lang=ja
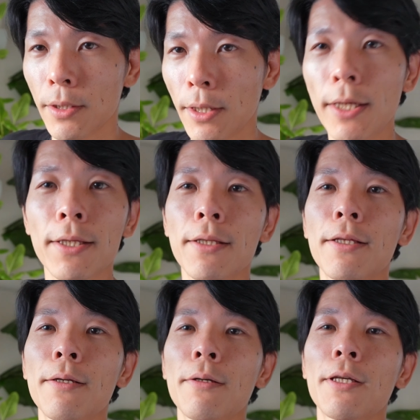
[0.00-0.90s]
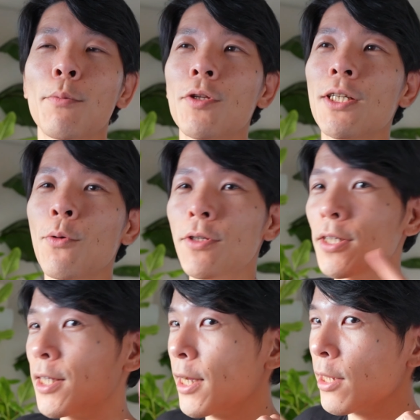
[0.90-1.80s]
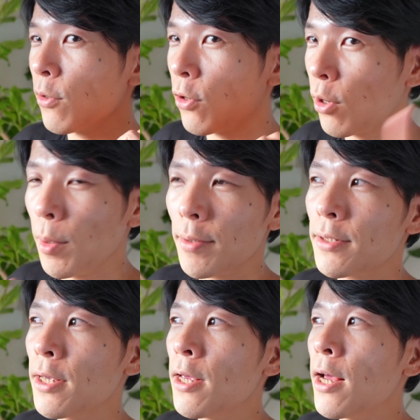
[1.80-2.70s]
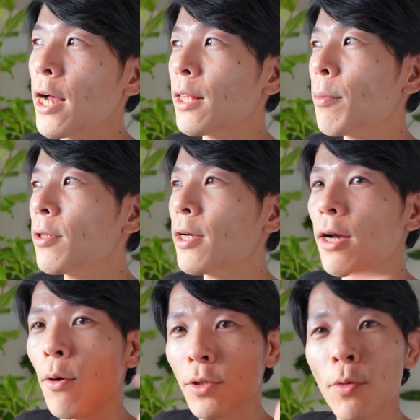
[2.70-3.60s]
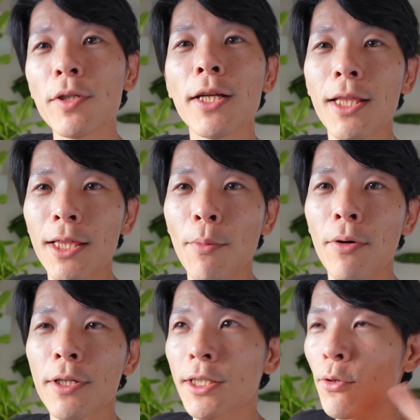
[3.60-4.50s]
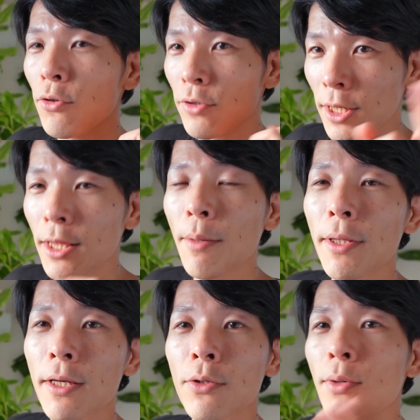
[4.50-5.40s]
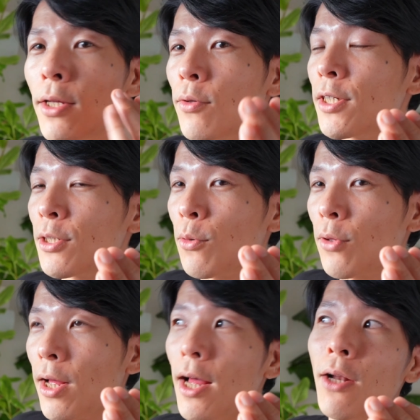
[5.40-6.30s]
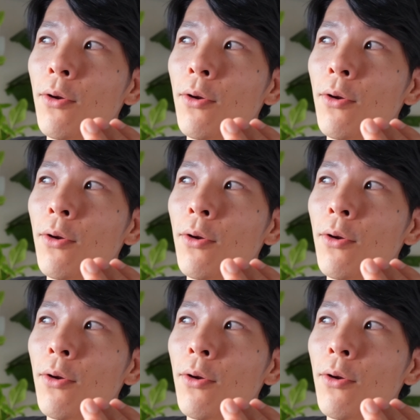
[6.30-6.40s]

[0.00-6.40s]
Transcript: はい。気持ちが落ち着いたかなと思います。頭の中がごちゃごちゃになっても深呼吸を使ってみて、その後に自己、あ